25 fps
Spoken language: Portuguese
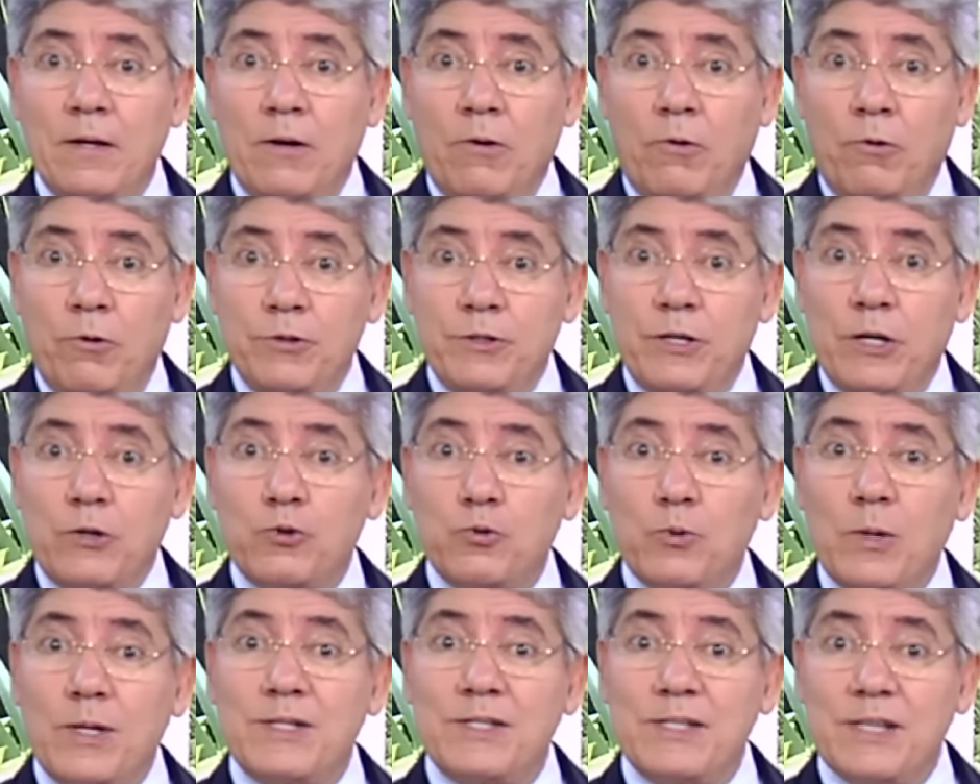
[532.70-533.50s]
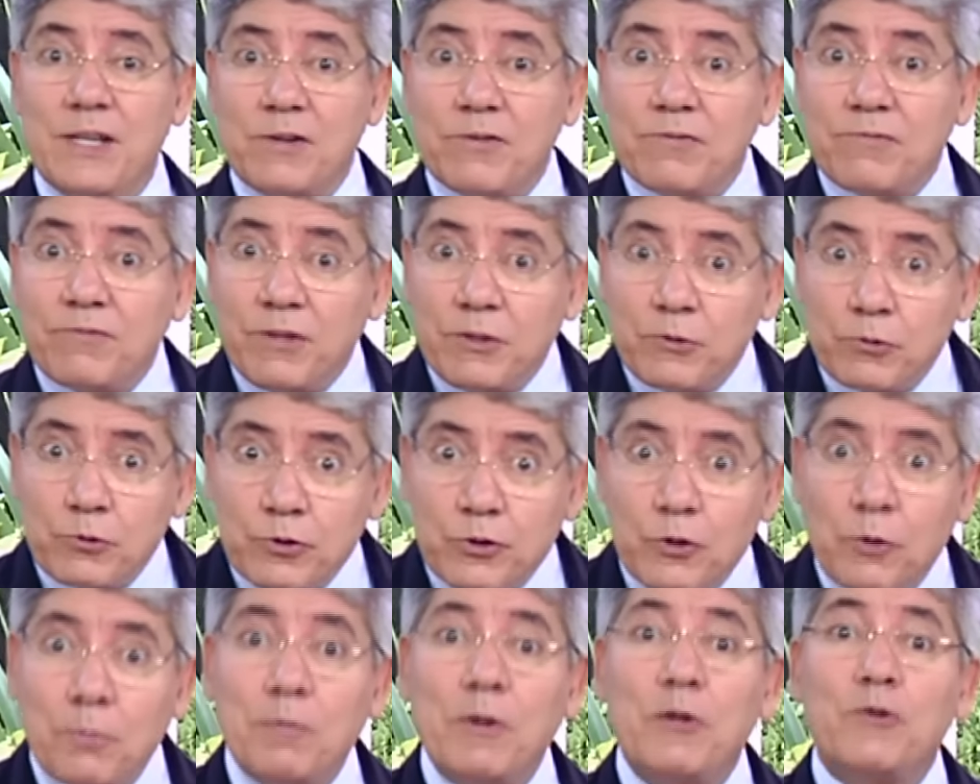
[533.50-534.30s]
onde a sua cerviz, o
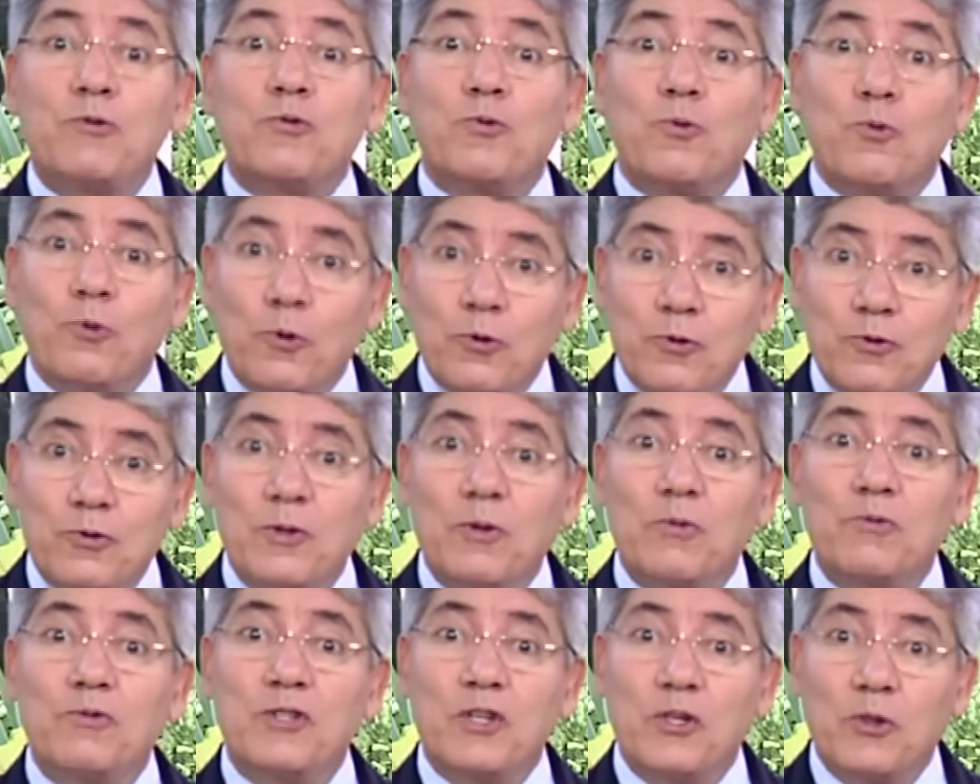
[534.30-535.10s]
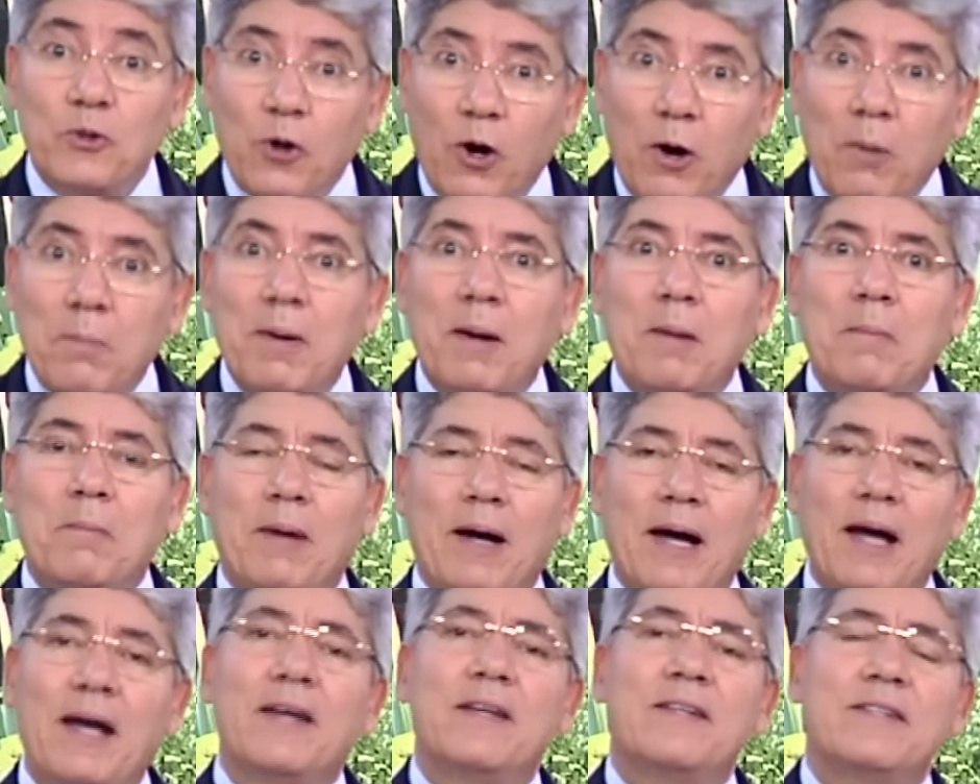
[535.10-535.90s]
seu pescoço não se dobra
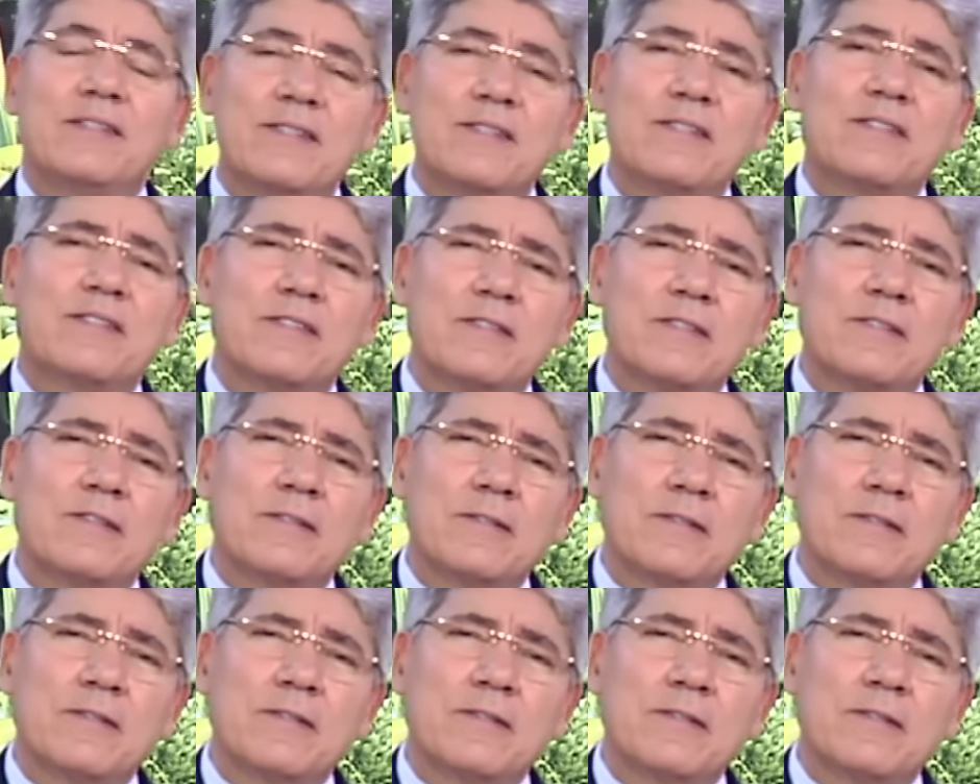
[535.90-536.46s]
mais,